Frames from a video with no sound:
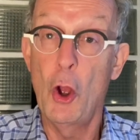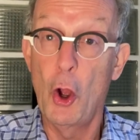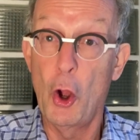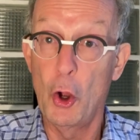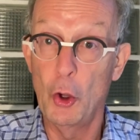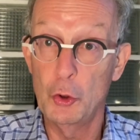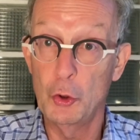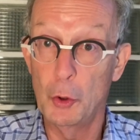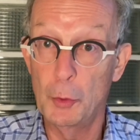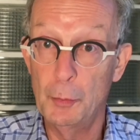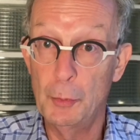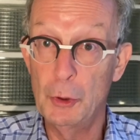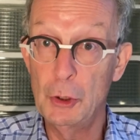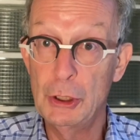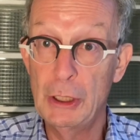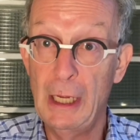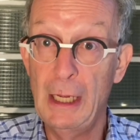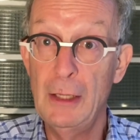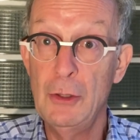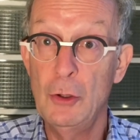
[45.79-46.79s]

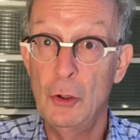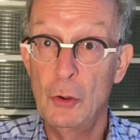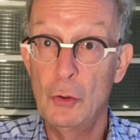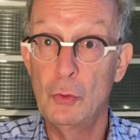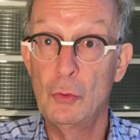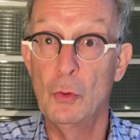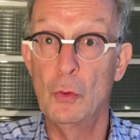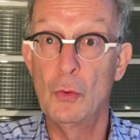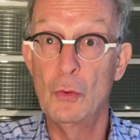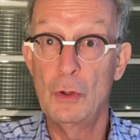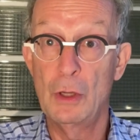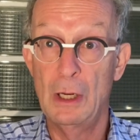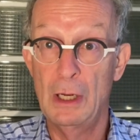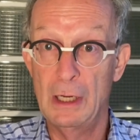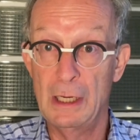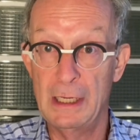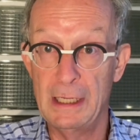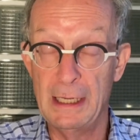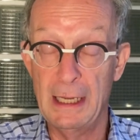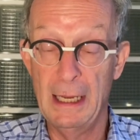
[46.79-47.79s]
anthropogènes, dont
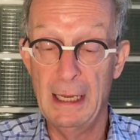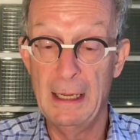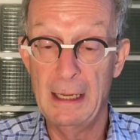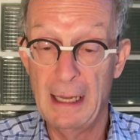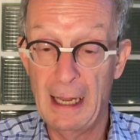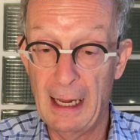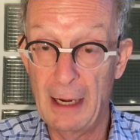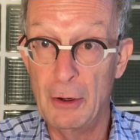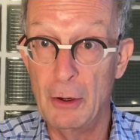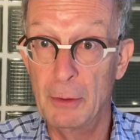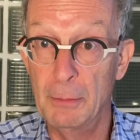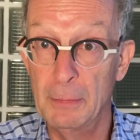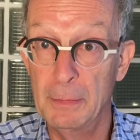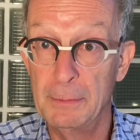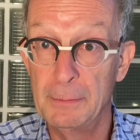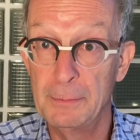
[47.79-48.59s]
liées à l'homme.